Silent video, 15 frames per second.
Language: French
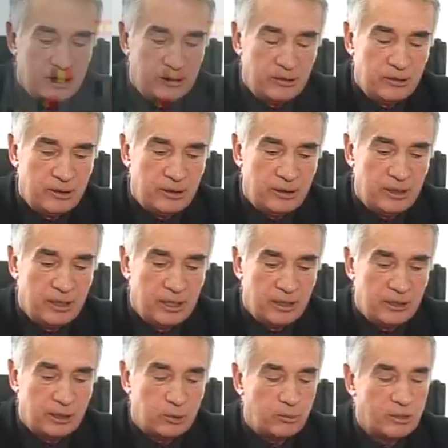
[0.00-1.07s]
des,
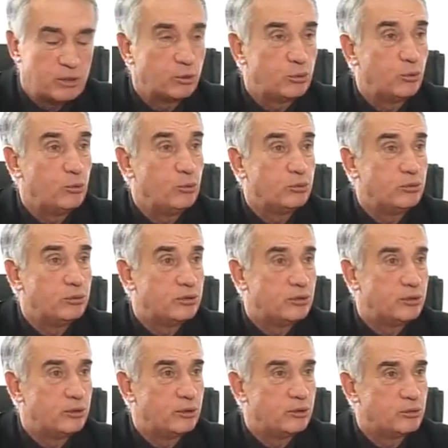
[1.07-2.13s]
des, trois autoroutes,
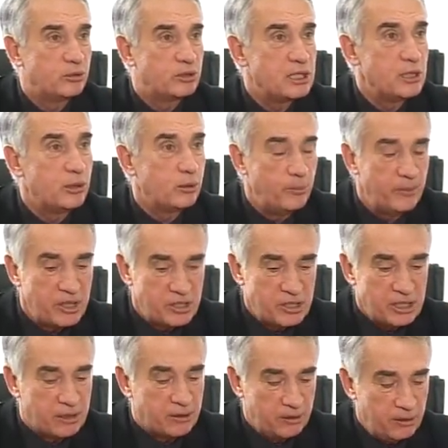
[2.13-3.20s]
de ce, triangle
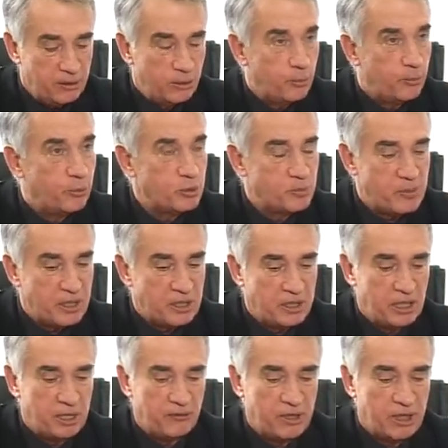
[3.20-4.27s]
magique de,
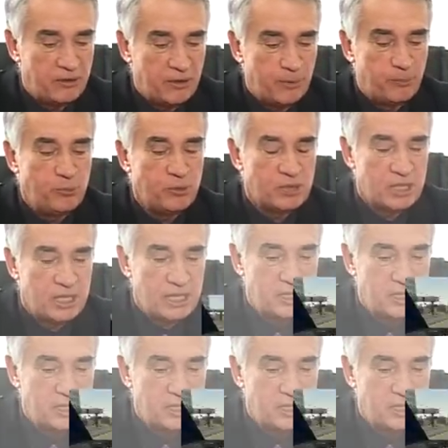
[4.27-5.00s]
prospérité qui va arriver, plus la